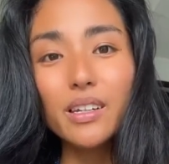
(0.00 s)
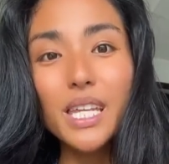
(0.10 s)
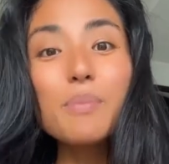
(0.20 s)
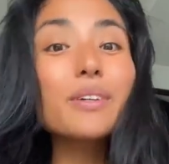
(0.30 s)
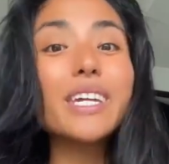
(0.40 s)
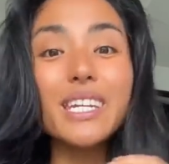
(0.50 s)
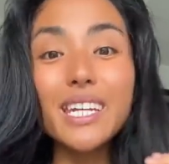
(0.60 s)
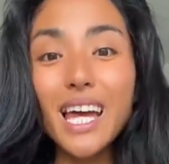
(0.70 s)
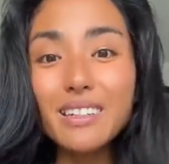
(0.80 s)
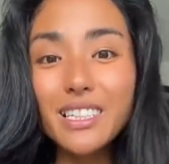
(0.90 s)
でも気
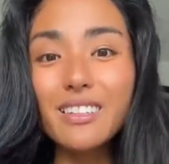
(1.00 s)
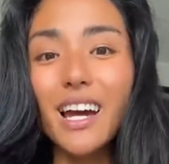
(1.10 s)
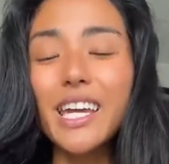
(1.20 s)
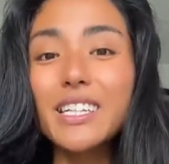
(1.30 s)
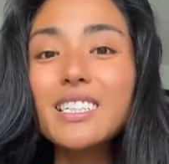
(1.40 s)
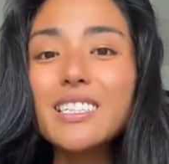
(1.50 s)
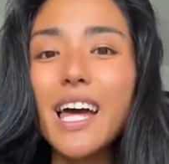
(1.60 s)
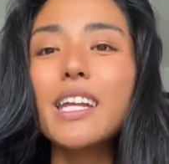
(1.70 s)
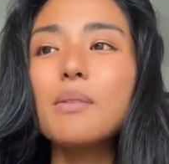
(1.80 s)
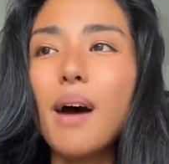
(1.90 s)
になる人がいるので
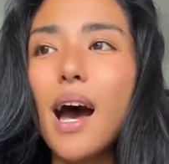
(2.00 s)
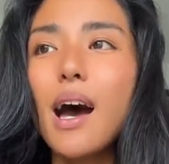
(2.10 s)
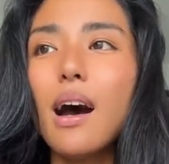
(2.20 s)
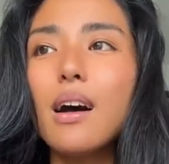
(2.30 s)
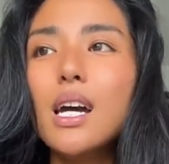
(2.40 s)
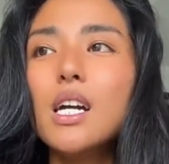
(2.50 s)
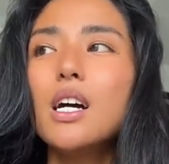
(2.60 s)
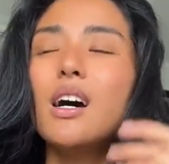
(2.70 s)
あれば、